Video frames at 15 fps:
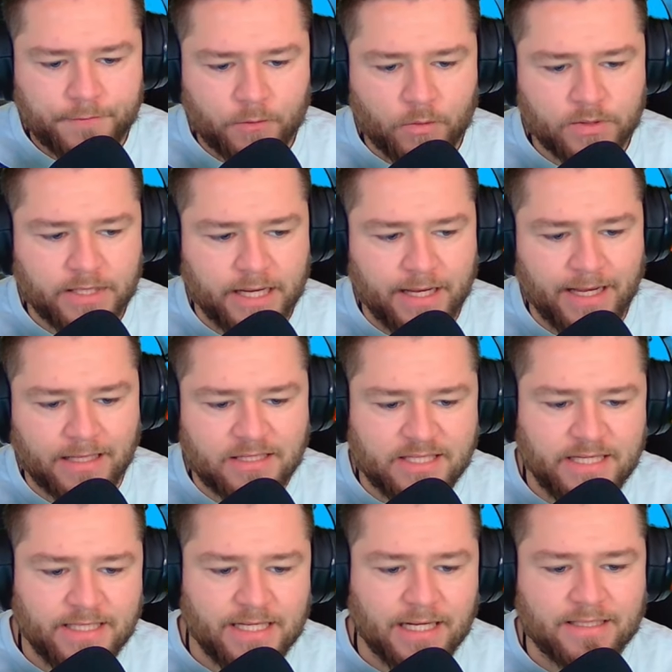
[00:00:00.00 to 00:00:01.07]
Und er, er
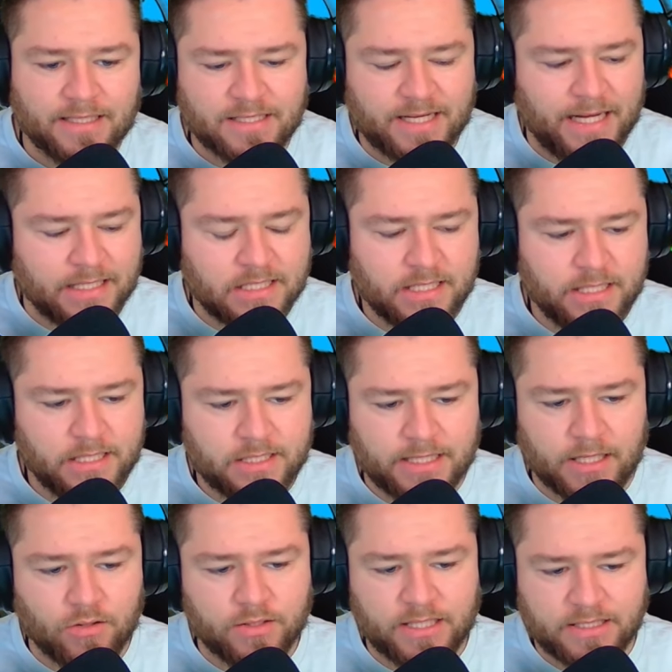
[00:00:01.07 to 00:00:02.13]
zieht halt, das Krasse ist,
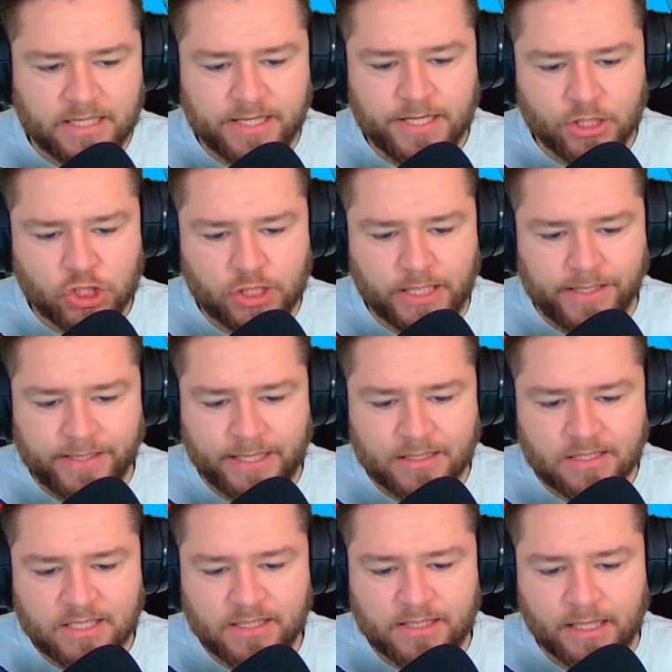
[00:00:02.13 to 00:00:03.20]
dadurch, dass er hier steht, er
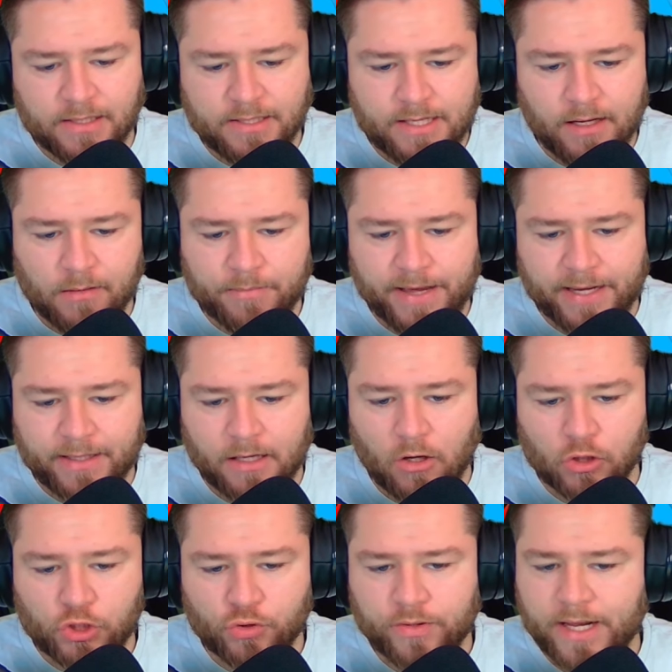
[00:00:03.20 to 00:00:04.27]
zieht halt hier am Eck
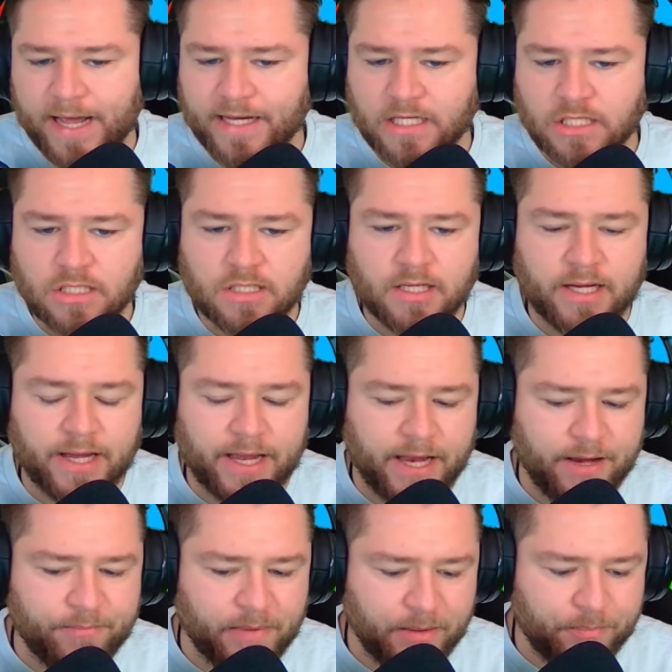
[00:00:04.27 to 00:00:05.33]
auch schon
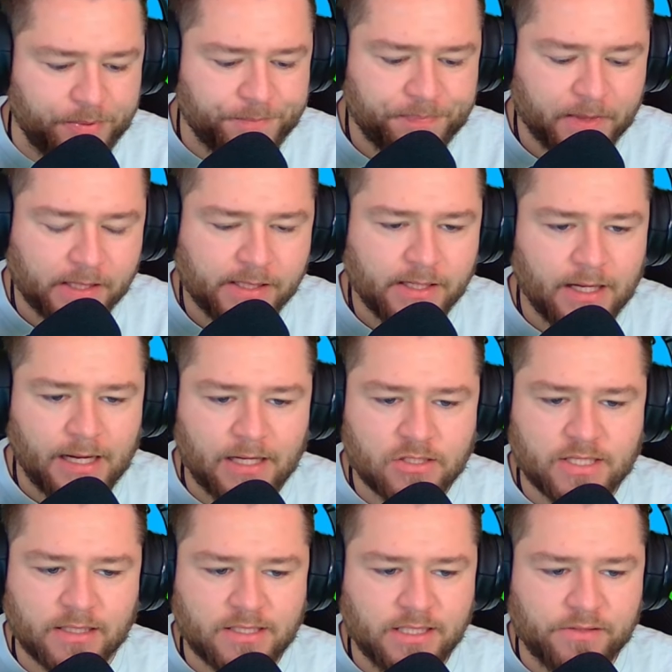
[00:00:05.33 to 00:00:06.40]
extrem ab.
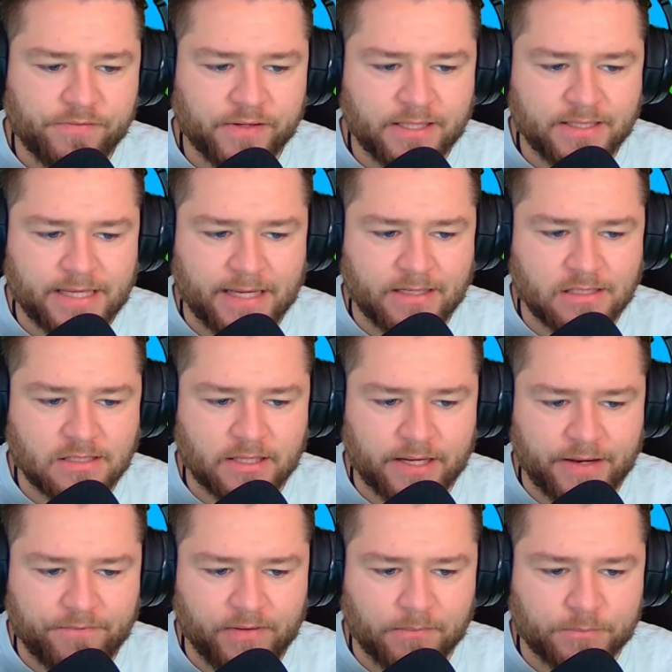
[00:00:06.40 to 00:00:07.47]
Also er zieht wirklich
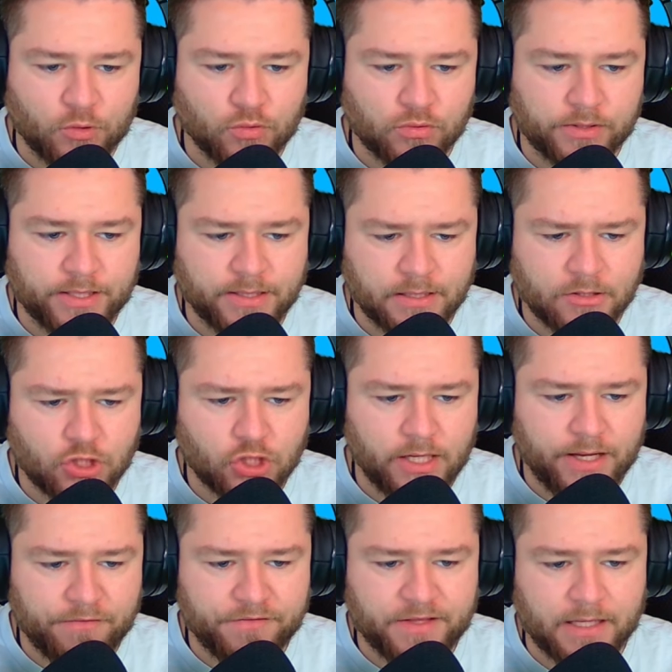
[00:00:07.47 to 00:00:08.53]
extrem ab. Gut, okay, jetzt
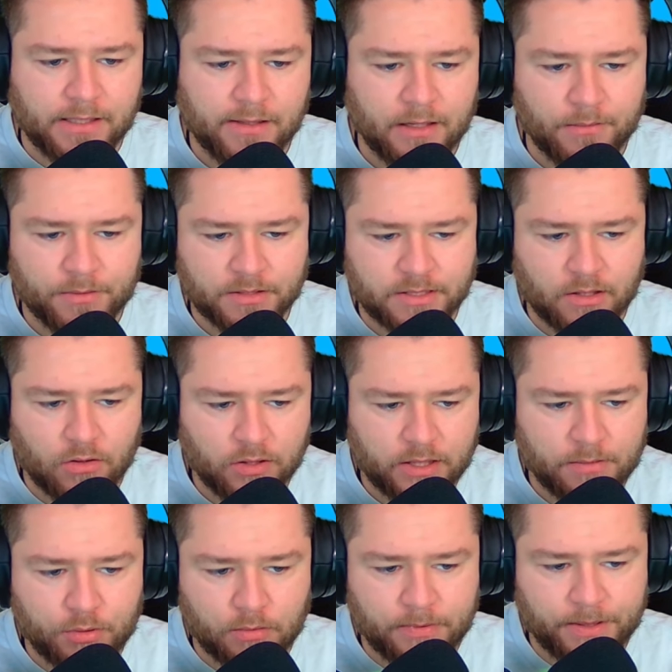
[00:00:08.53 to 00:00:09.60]
schläft er, aber das ist ja auch
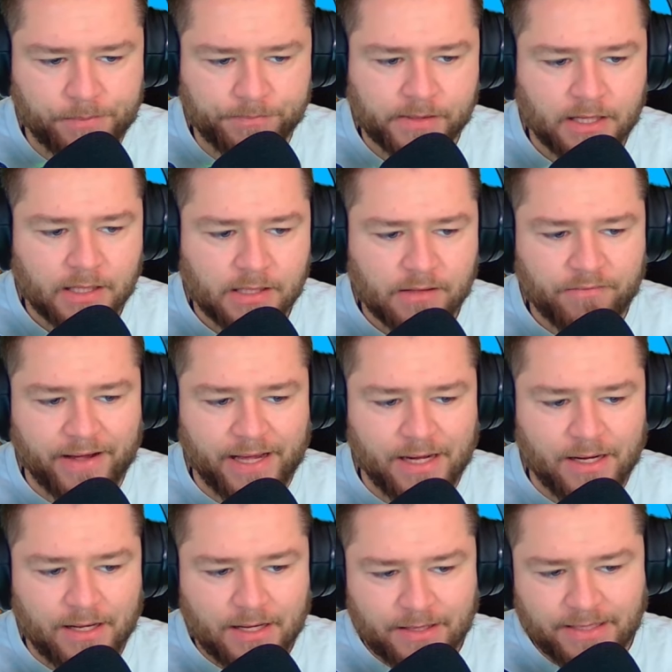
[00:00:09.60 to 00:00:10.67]
kein Problem,
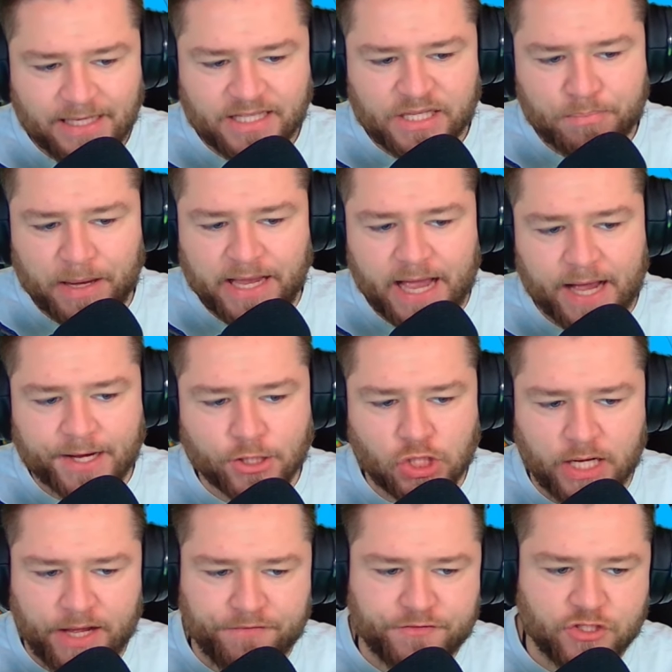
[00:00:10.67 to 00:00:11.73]
weil nicht die Barriere
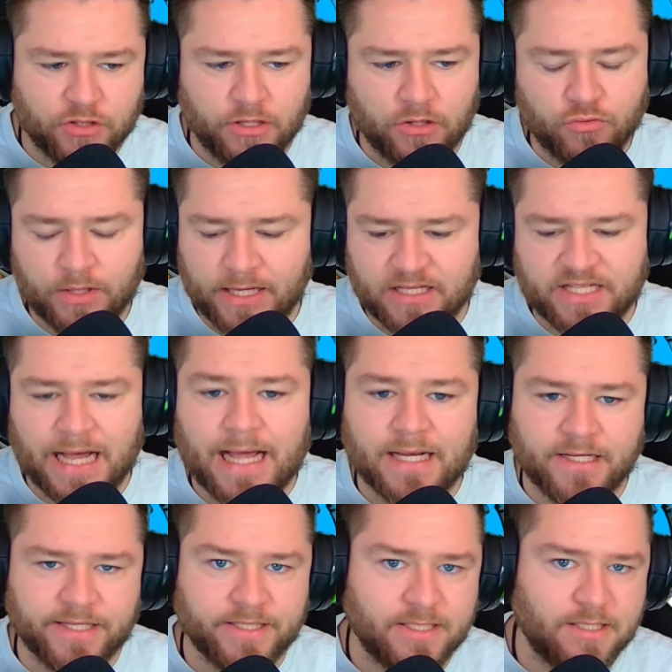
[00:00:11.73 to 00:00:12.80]
schläft, sondern nur der
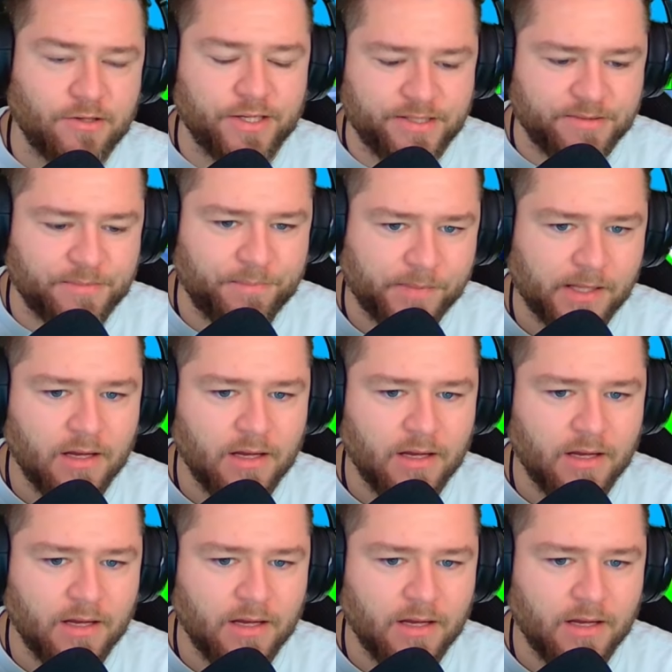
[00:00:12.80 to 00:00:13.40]
Scientist, Leute.